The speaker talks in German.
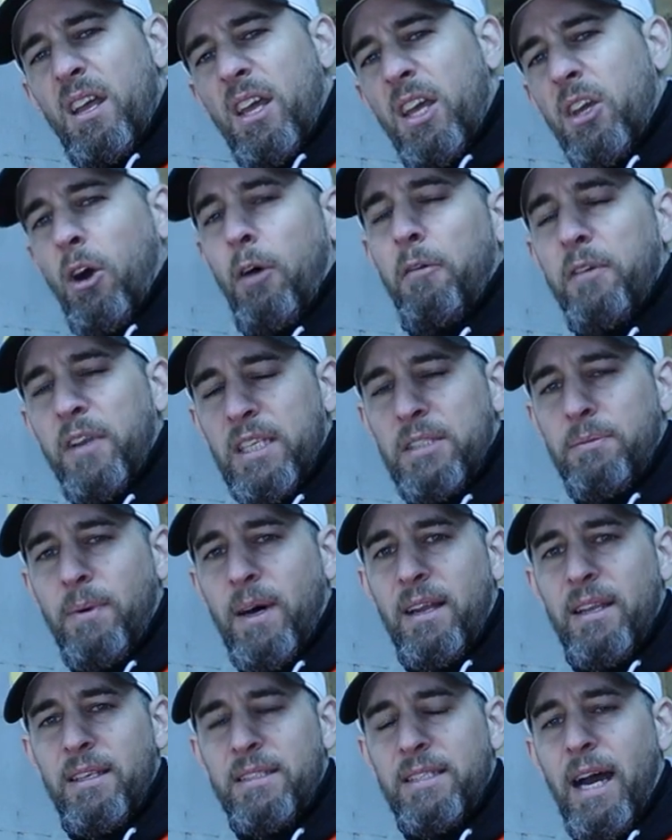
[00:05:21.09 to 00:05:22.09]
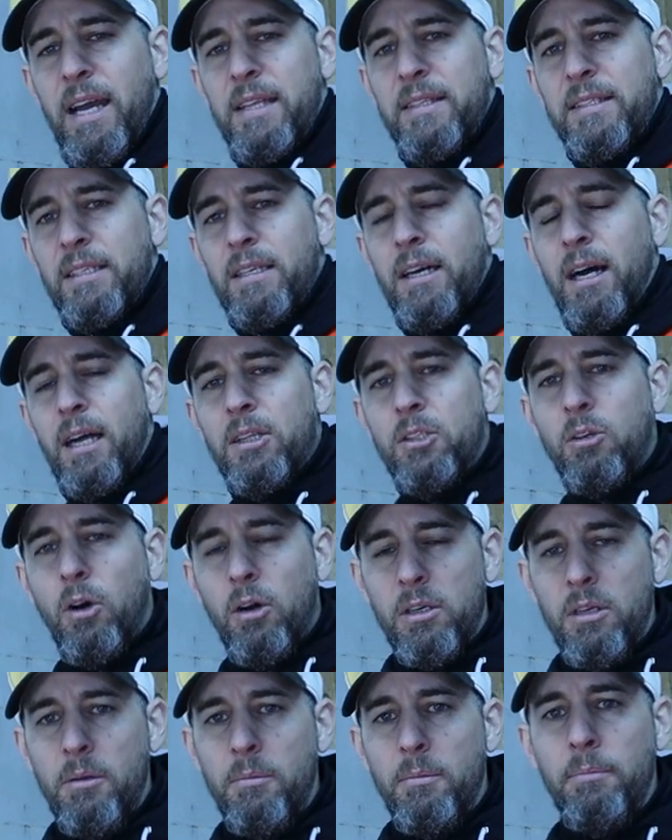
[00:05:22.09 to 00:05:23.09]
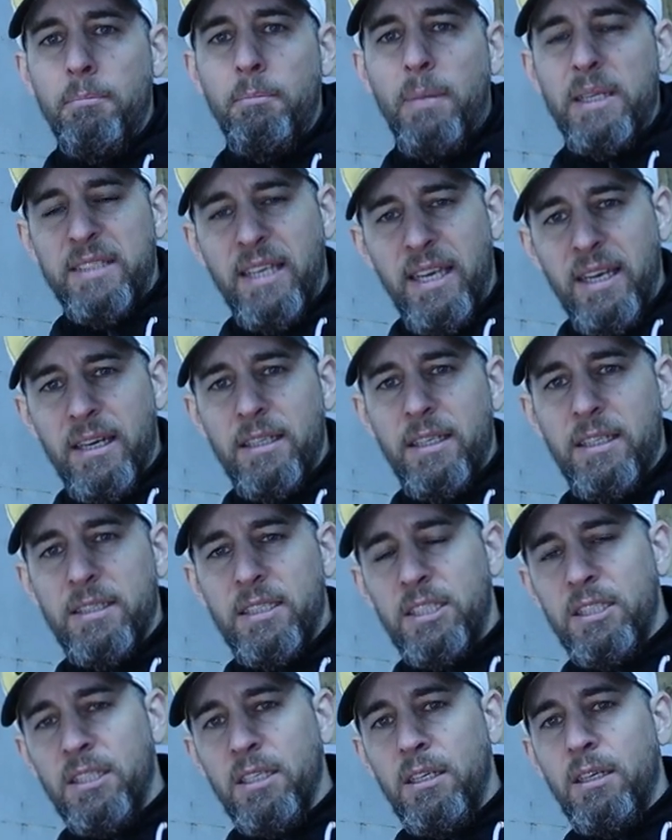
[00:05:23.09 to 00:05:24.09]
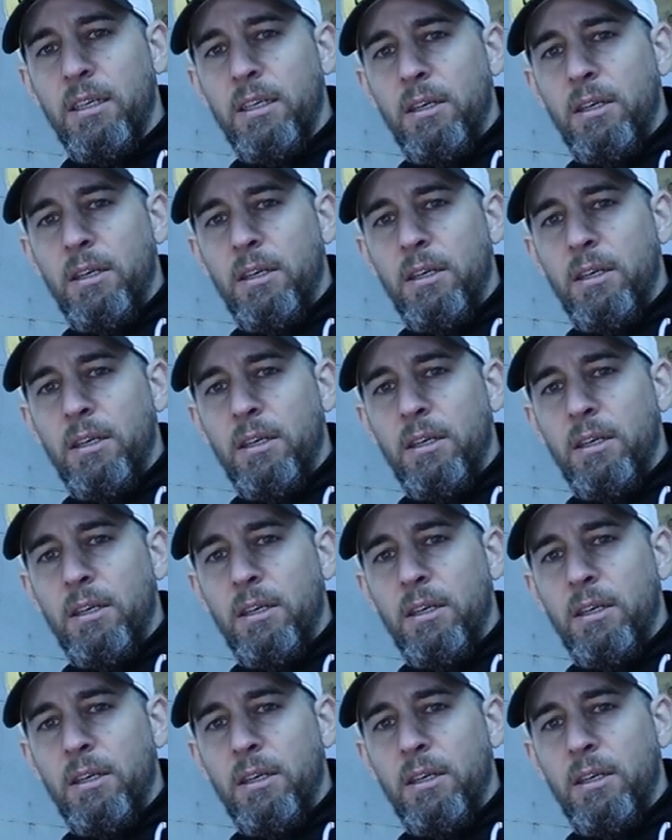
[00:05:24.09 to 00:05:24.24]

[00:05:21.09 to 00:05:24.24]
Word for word: Ich hoffe, das war das einzige an trockenem Materie, das ich